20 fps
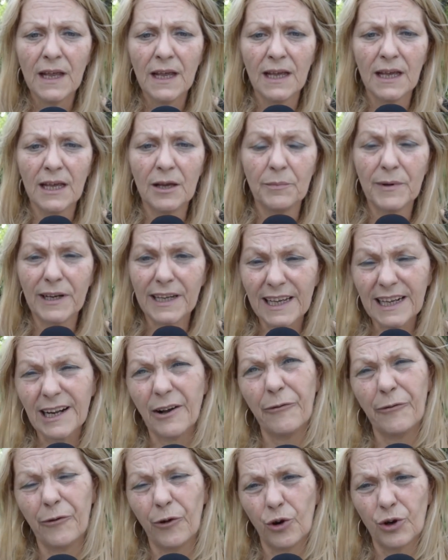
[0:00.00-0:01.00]
e perché
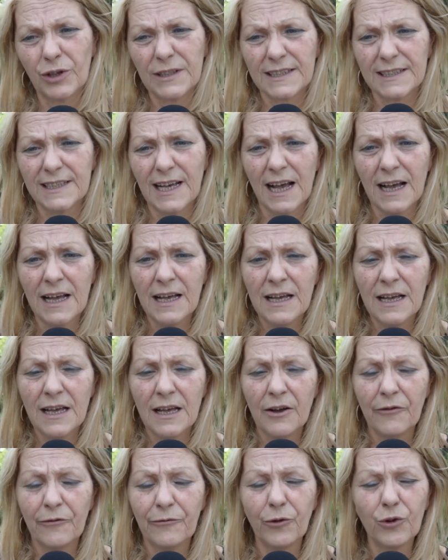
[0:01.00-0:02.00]
rafforza
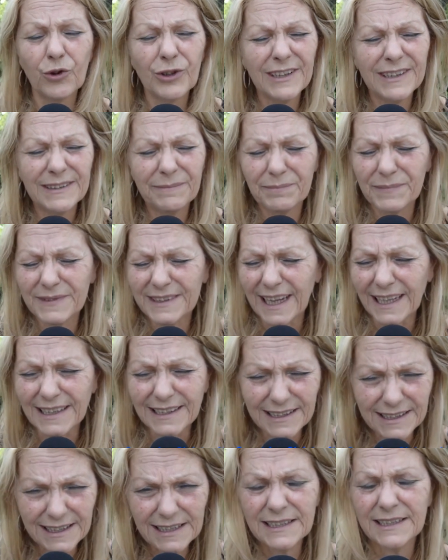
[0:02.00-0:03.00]
fortemente
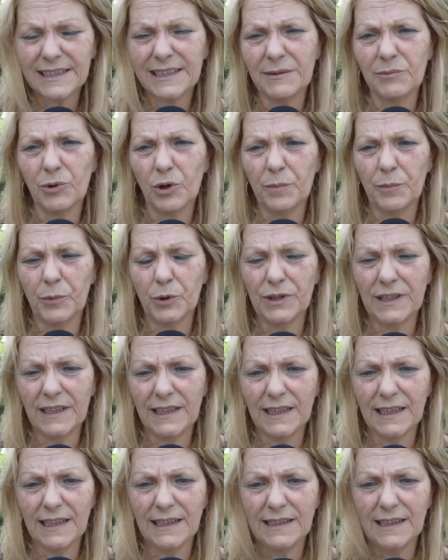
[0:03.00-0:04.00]
tantissimo il
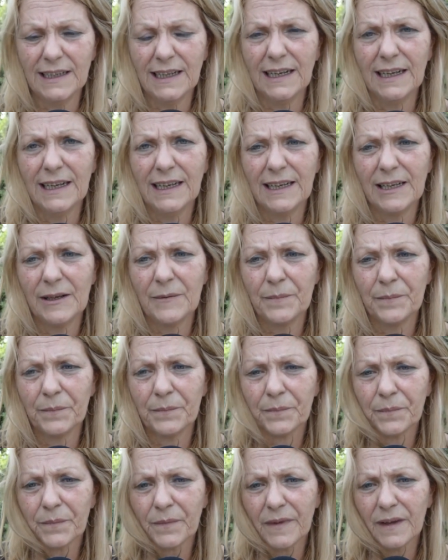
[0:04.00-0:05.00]
potere del,
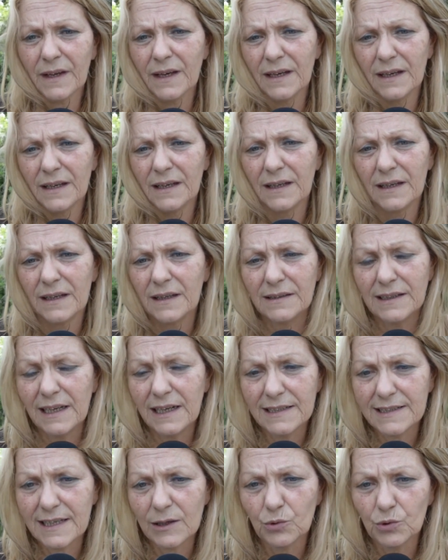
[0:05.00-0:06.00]
mm, eh,
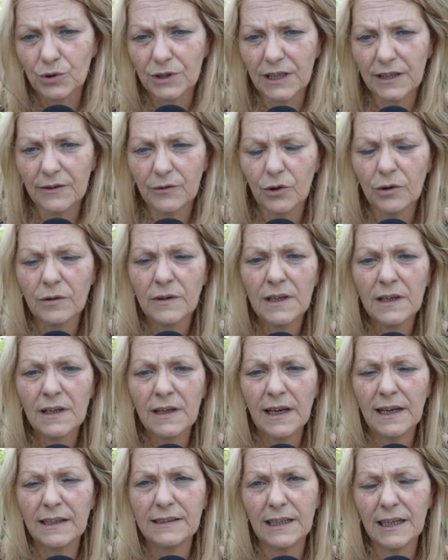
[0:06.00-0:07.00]
dell'esecutivo
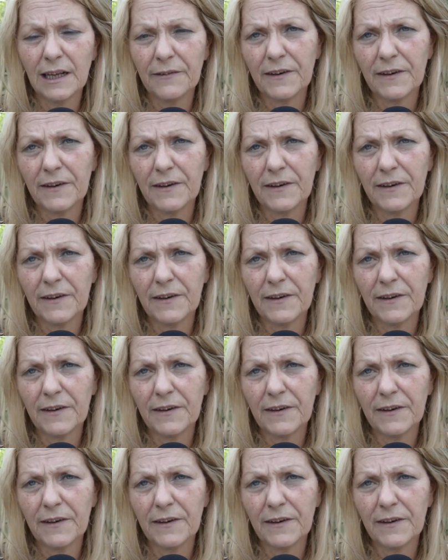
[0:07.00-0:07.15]
e nella